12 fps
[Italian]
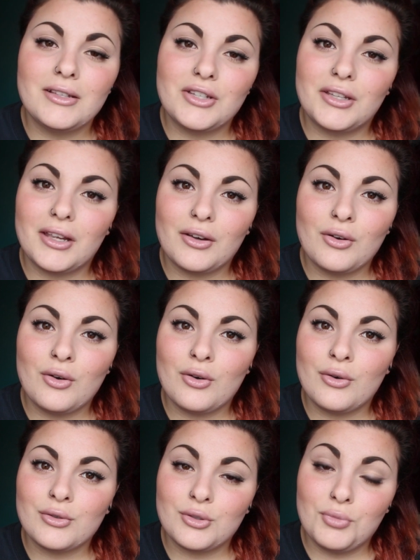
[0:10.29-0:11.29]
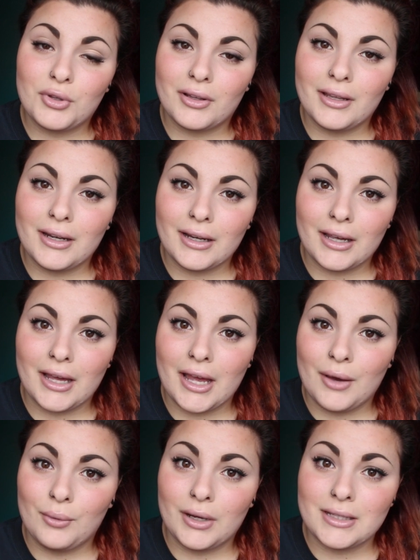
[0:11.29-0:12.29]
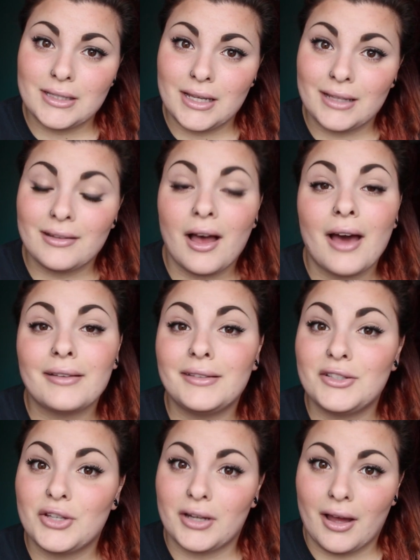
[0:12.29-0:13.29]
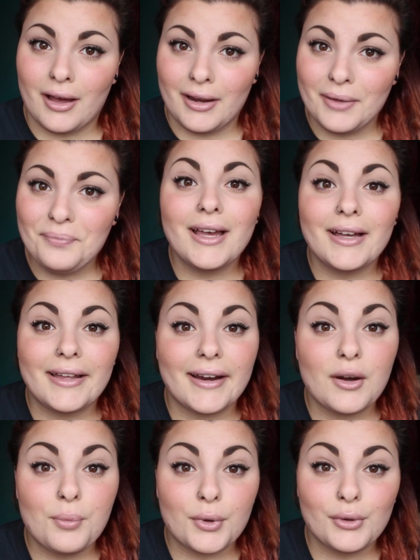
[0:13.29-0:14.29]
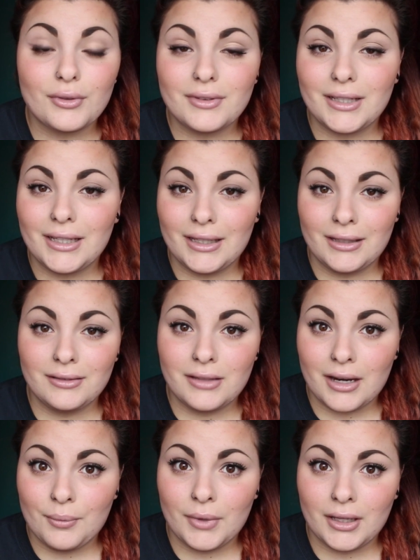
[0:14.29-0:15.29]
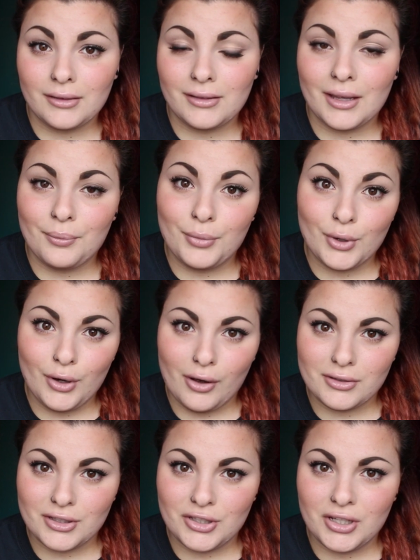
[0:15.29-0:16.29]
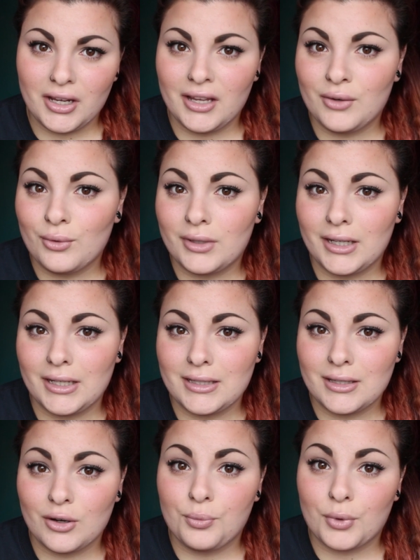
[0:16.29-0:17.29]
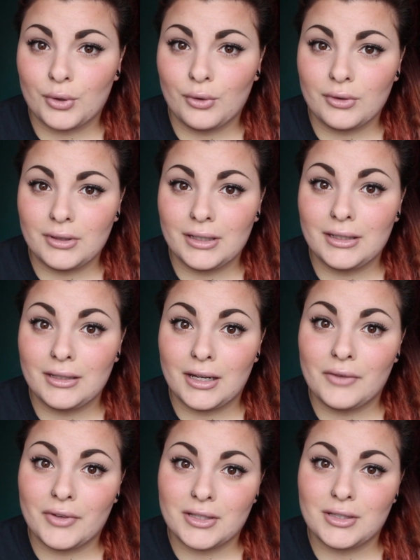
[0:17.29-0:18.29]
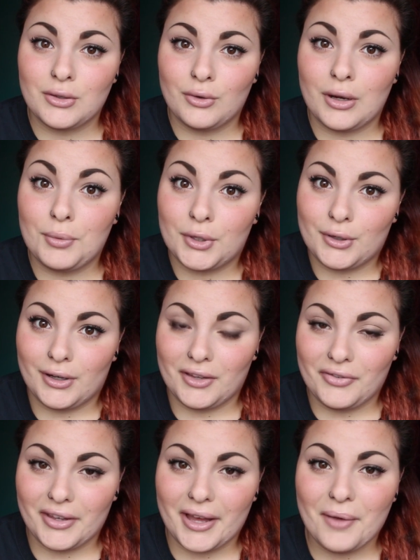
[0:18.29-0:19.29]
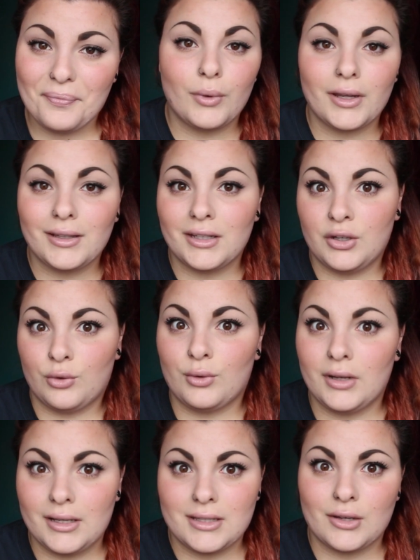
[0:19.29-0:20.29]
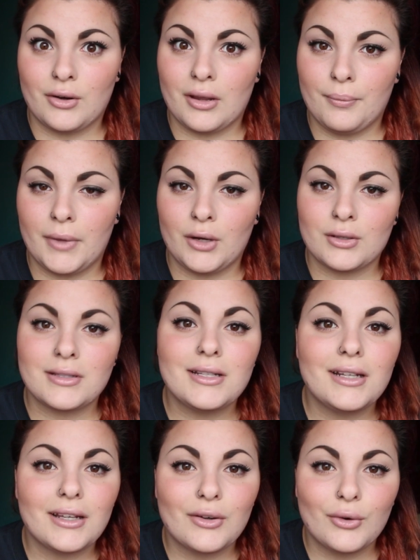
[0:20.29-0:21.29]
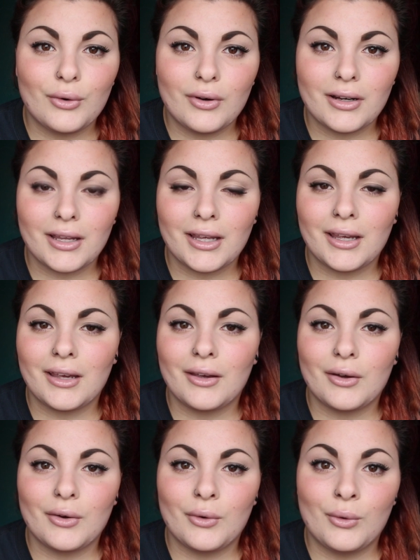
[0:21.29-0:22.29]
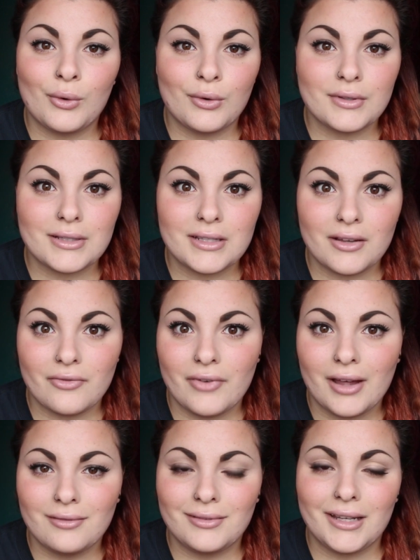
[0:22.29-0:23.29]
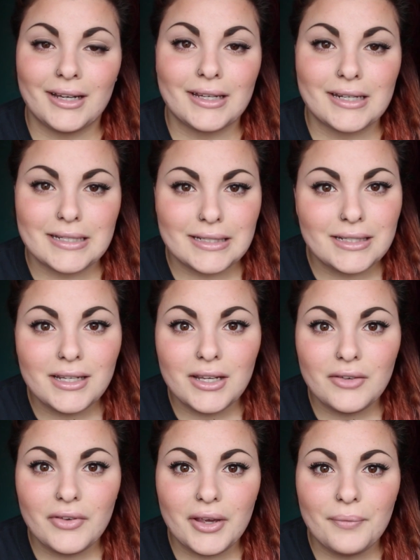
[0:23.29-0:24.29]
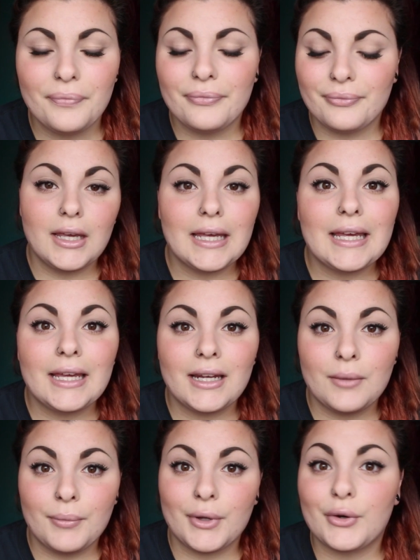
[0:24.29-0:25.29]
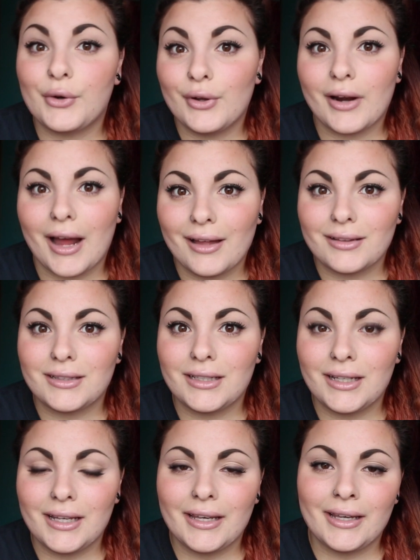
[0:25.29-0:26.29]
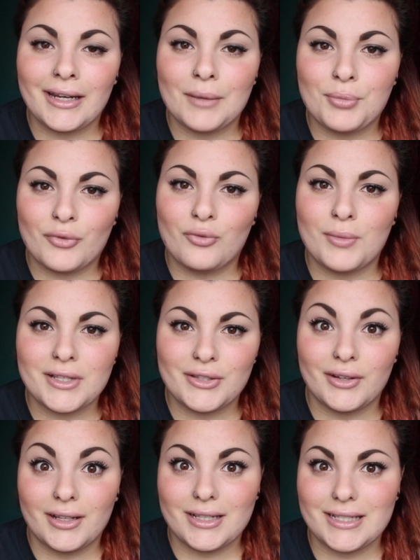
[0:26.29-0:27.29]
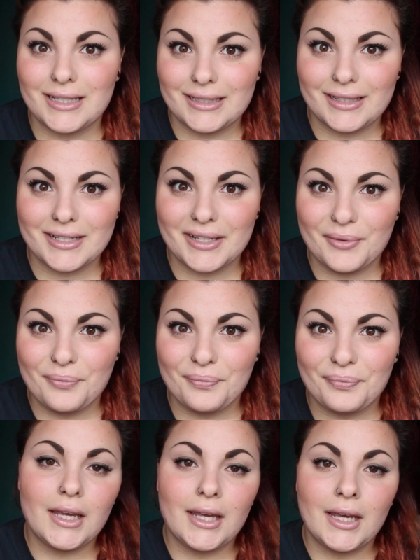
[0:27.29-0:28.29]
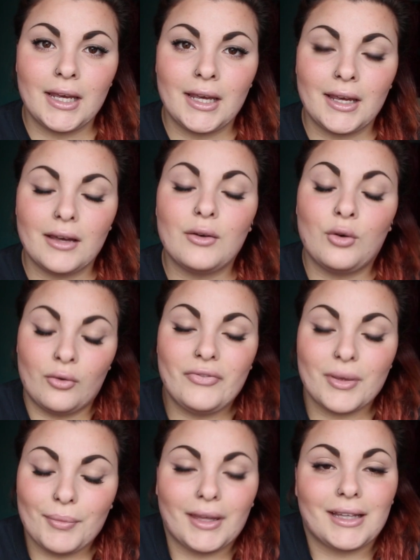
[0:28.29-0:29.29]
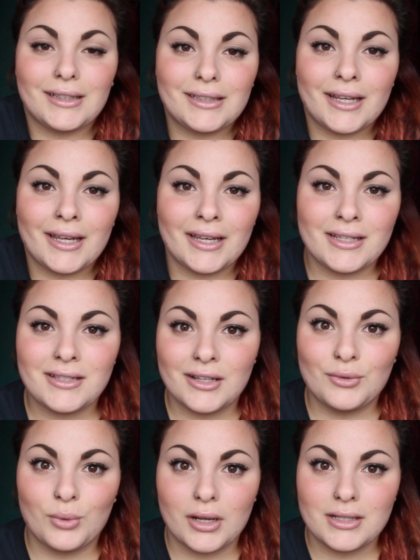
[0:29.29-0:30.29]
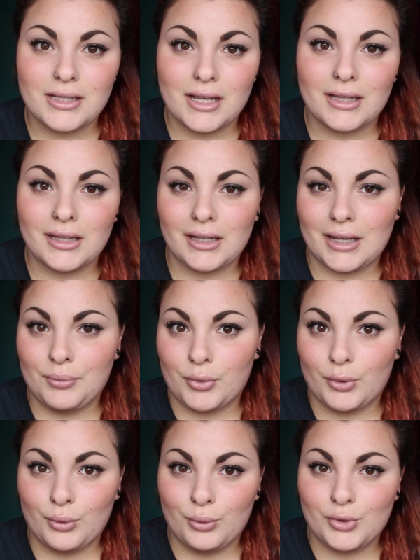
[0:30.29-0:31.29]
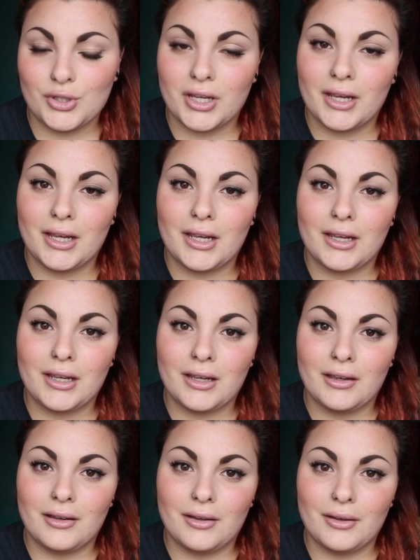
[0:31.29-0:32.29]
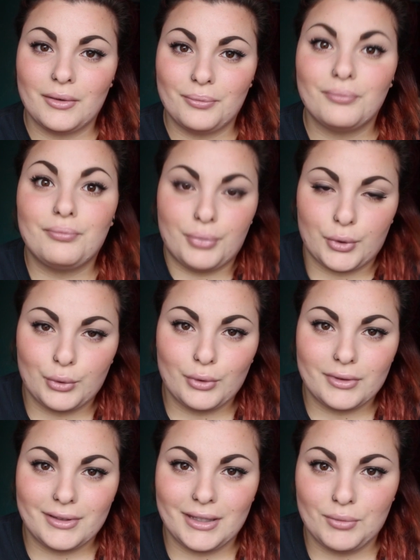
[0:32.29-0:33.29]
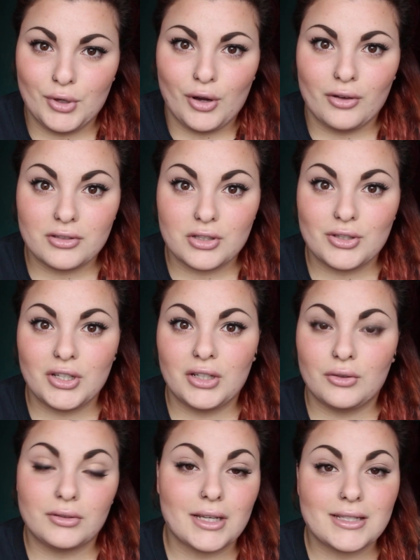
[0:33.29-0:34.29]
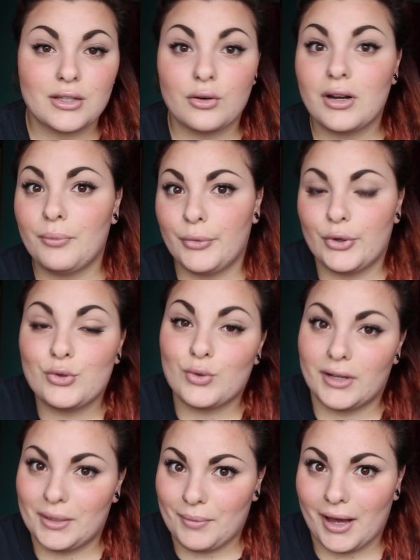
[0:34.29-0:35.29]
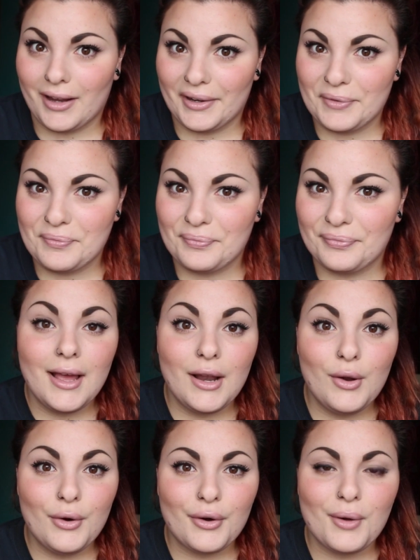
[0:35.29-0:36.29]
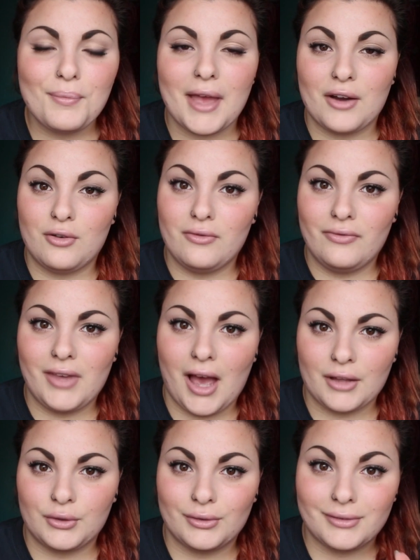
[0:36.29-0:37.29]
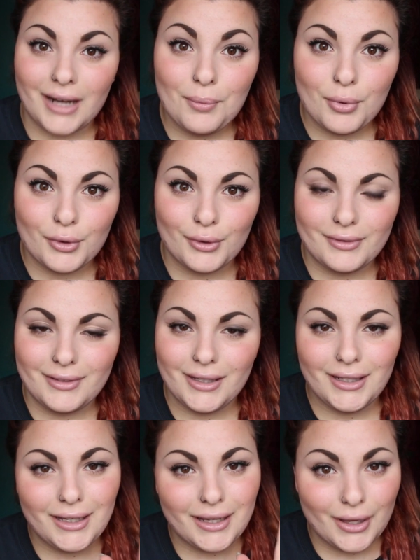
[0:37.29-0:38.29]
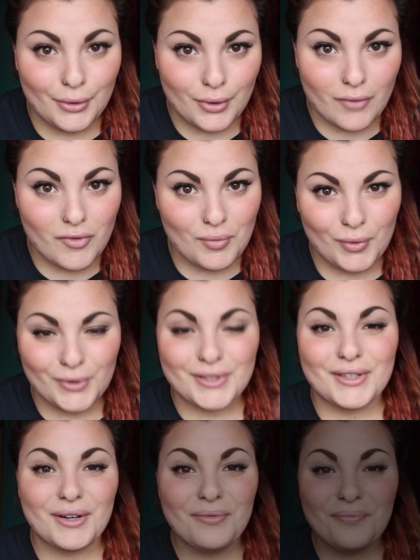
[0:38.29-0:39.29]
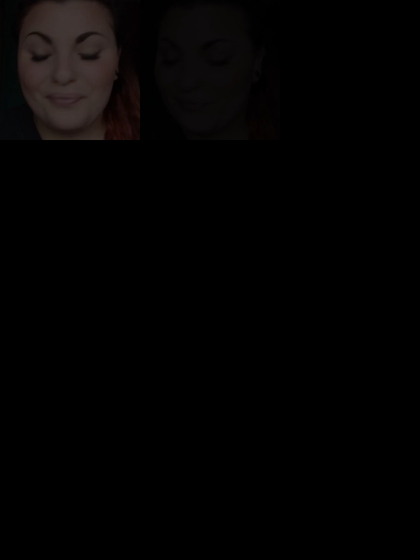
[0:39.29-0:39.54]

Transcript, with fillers: Ci tengo subito a dire che è un'azienda artigianale, creano prodotti interamente biologici e non utilizzano prodotti di derivazione petrolifica, quindi non utilizzano nemmeno siliconi o conservanti aggressivi e nemmeno coloranti e né profumazioni di sintesi e ovviamente essendo un'azienda che produce eh, prodotti biologici non testano nemmeno su animali. Loro mi hanno inviato tre prodottini che ora vi mostro.